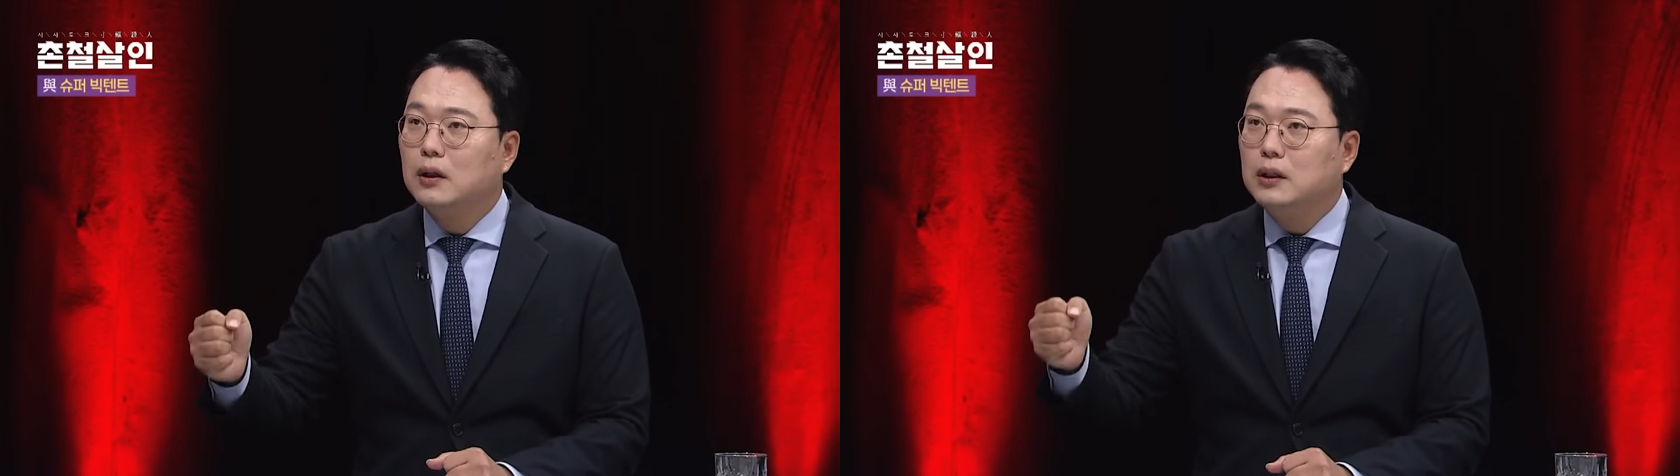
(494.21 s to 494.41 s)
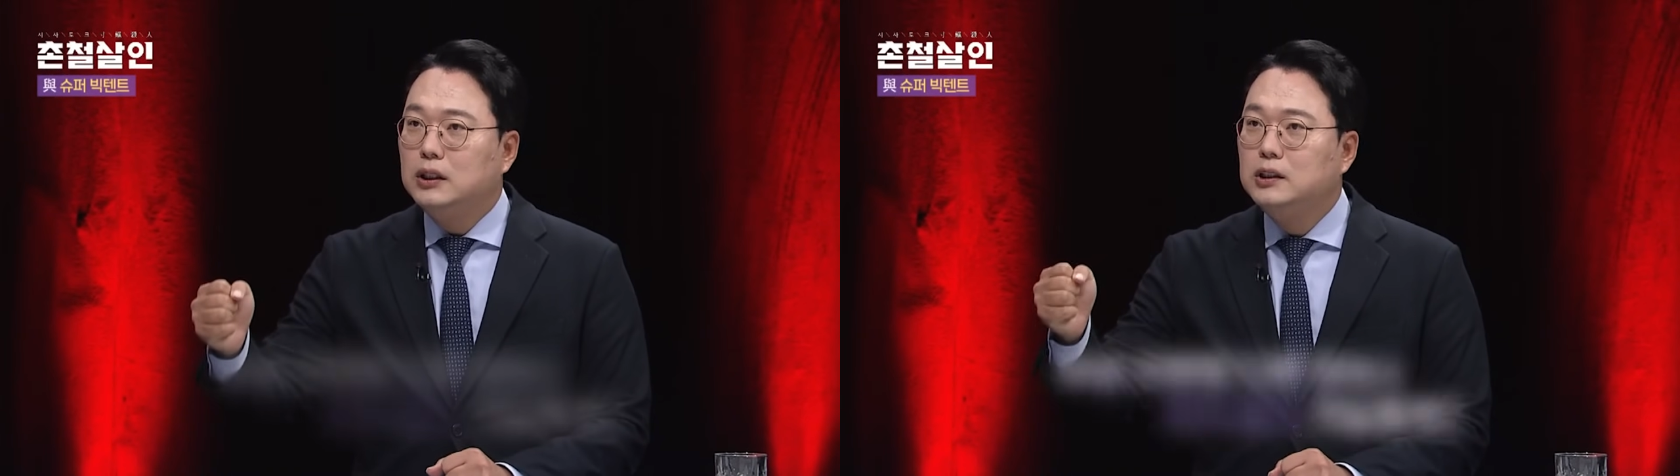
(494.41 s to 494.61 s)

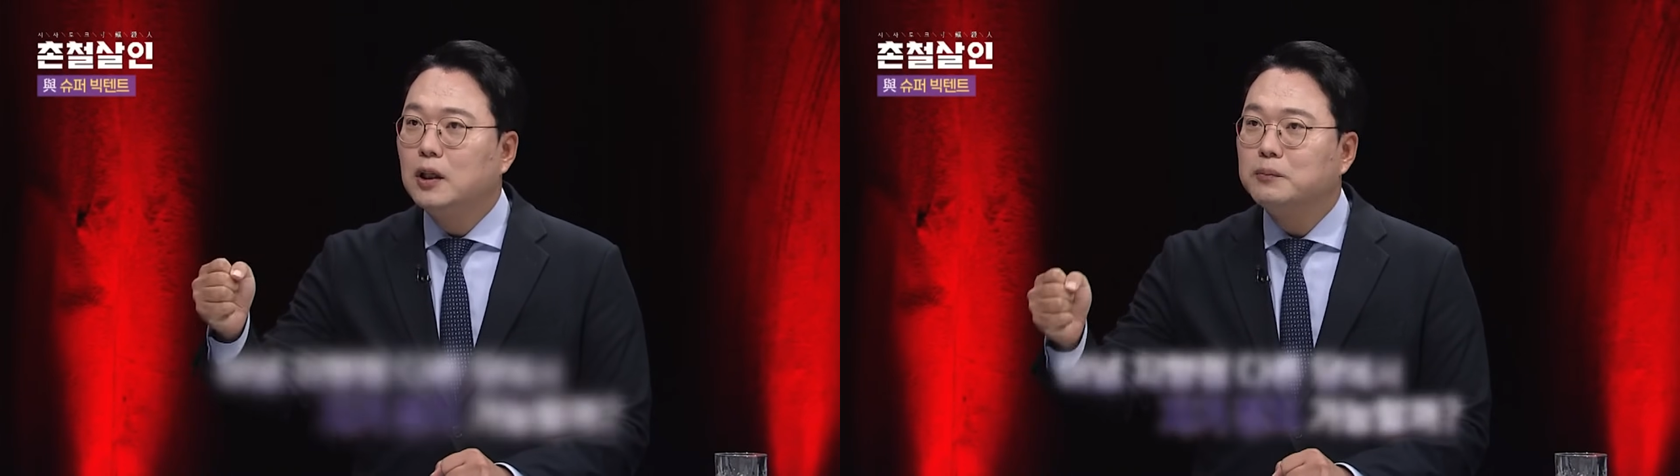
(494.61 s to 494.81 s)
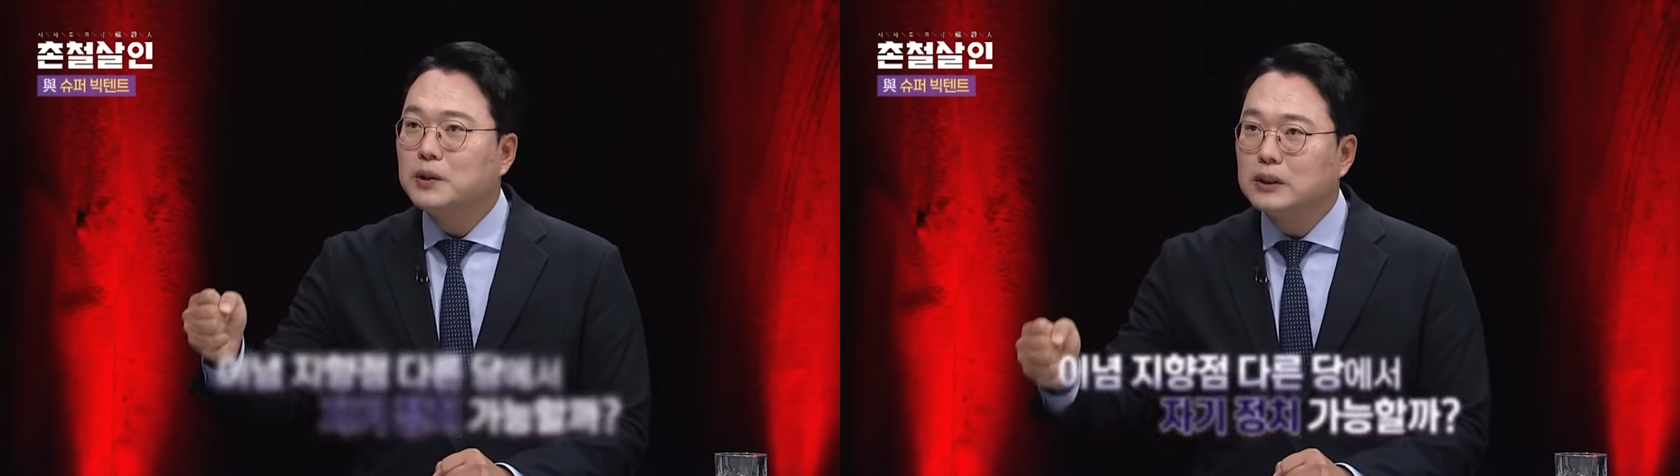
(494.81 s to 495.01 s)

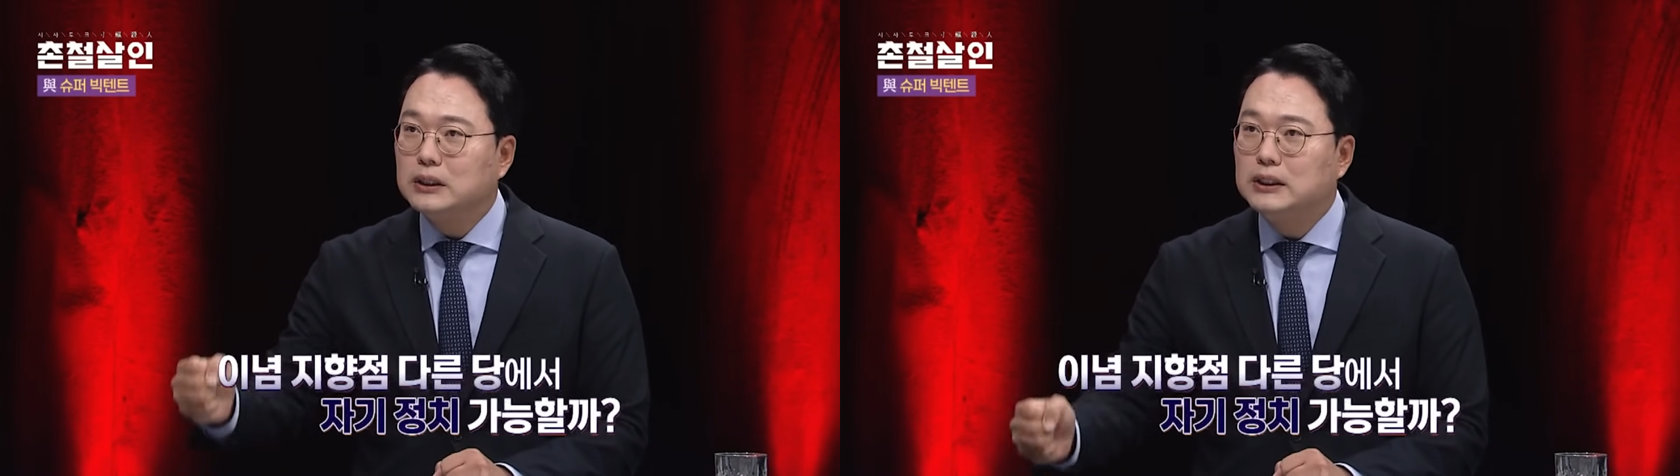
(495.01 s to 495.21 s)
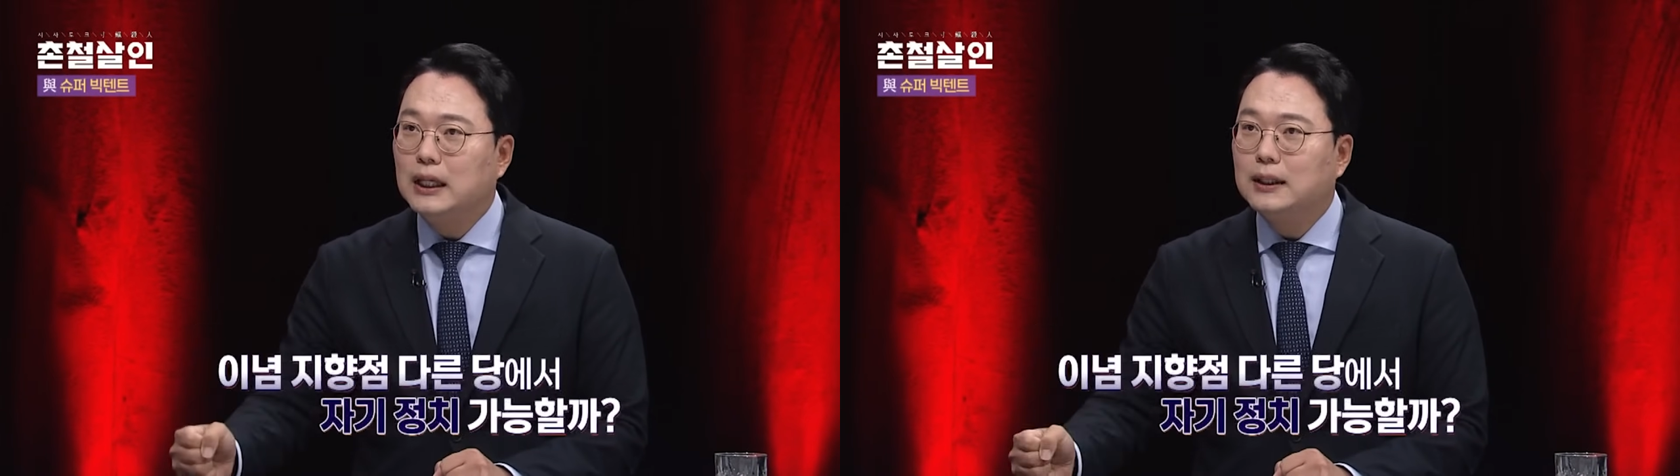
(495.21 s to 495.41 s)
이념적인
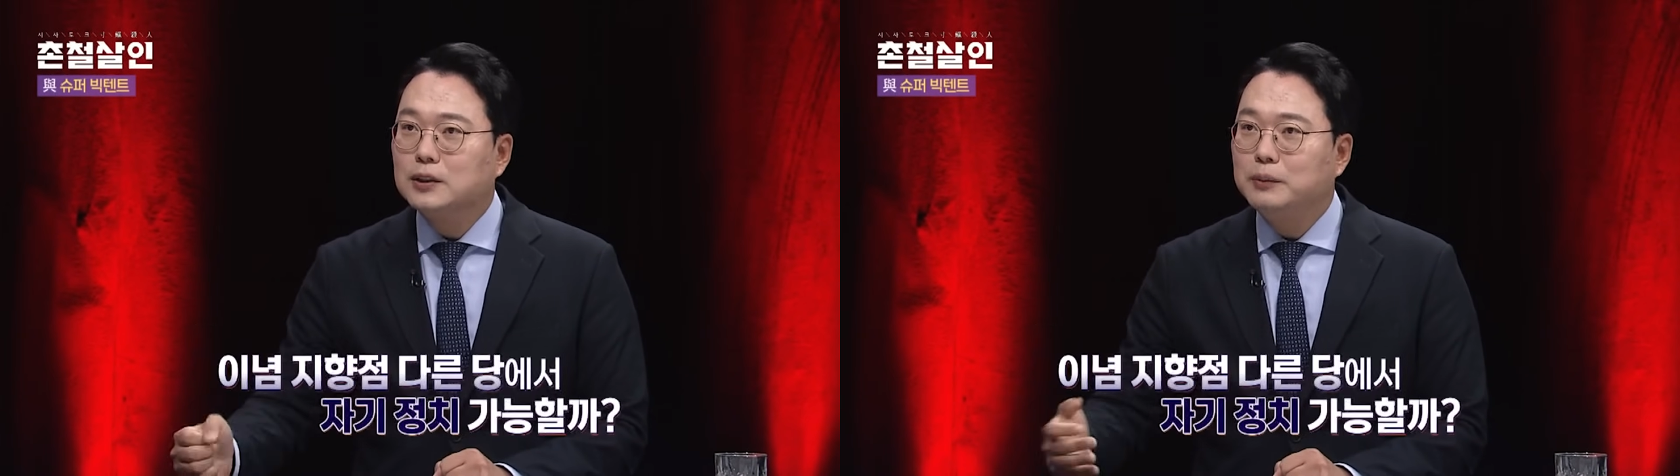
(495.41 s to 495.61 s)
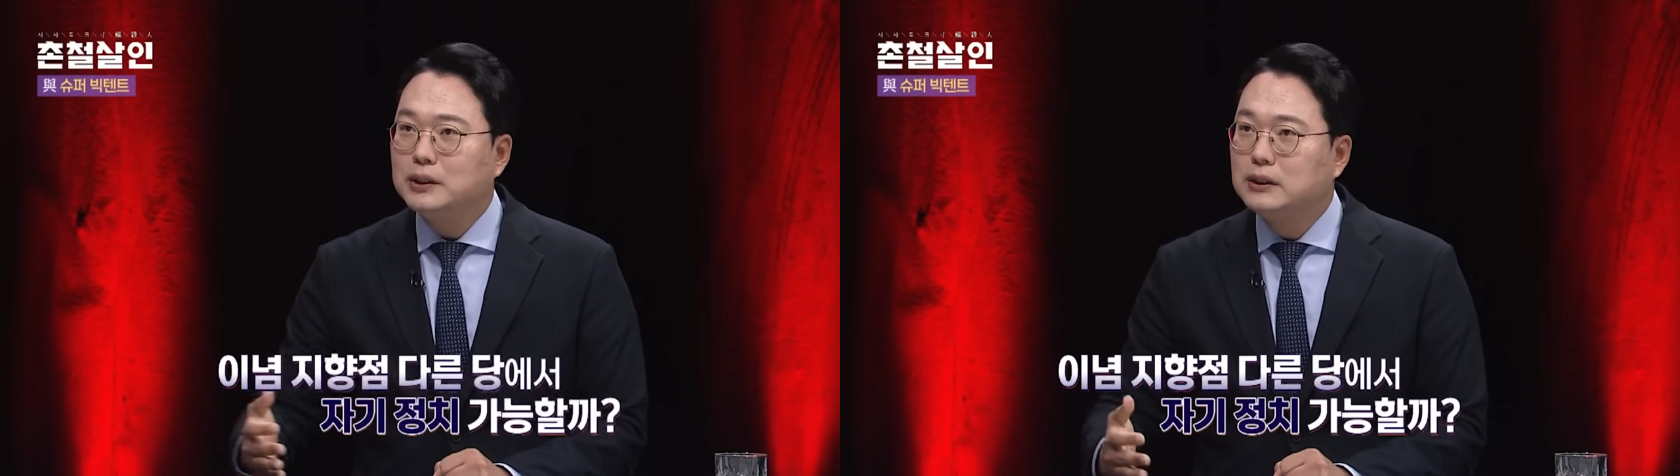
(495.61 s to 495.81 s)
지향점이